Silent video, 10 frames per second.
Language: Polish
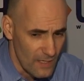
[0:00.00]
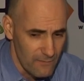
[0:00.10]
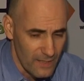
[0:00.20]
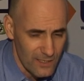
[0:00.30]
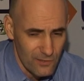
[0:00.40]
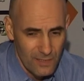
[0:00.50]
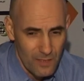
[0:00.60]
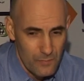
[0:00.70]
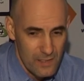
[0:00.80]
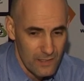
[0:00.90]
warto
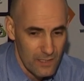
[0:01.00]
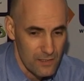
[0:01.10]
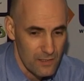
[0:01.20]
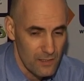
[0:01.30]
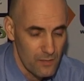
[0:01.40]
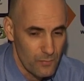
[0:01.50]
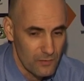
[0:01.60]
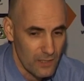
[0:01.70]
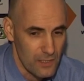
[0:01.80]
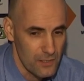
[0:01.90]
napisać i
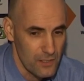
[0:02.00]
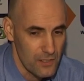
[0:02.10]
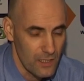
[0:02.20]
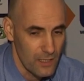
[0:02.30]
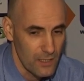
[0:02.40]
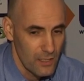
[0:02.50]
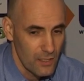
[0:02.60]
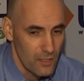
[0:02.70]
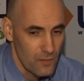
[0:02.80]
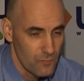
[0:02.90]
podkreślić, że
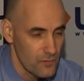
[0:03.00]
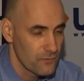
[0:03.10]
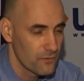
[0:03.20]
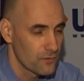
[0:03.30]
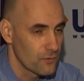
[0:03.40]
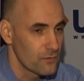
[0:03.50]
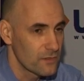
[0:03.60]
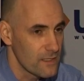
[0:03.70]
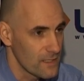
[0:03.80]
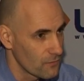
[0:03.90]
mnóstwo
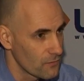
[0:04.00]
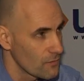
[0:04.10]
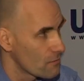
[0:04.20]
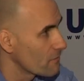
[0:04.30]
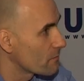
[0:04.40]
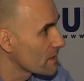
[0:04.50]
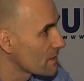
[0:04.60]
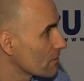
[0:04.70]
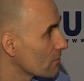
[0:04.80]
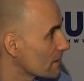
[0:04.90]
toruńskich zawodników przez
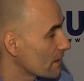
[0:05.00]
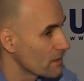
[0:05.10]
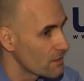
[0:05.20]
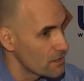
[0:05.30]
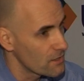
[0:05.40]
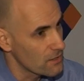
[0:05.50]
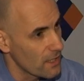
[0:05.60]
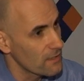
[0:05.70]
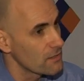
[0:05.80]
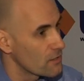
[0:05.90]
te ostatnie 10
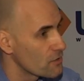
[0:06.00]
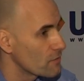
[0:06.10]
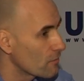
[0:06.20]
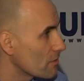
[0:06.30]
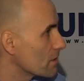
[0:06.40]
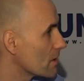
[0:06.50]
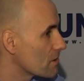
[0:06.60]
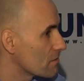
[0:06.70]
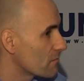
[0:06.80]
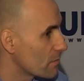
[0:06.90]
lat jeździło i
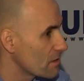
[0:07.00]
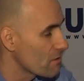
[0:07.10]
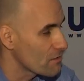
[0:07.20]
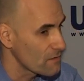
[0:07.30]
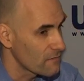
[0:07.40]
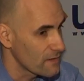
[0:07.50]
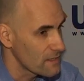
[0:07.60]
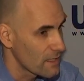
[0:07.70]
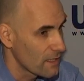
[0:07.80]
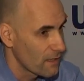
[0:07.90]
jeździ w Bydgoszczy,
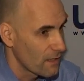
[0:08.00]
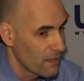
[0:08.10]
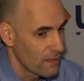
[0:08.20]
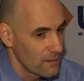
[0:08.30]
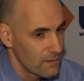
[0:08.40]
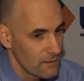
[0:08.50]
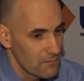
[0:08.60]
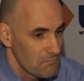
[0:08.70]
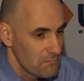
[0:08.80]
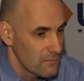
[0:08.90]
więc
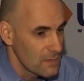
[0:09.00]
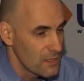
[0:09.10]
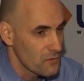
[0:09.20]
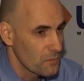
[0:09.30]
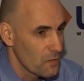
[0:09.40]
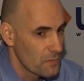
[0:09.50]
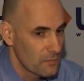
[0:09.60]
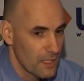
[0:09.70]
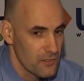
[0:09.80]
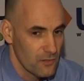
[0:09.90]
nie rozumiałbym,
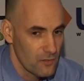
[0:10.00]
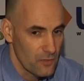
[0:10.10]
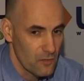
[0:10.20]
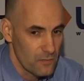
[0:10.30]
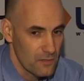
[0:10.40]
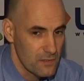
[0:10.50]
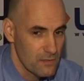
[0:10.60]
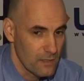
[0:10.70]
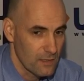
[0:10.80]
dlaczego miało być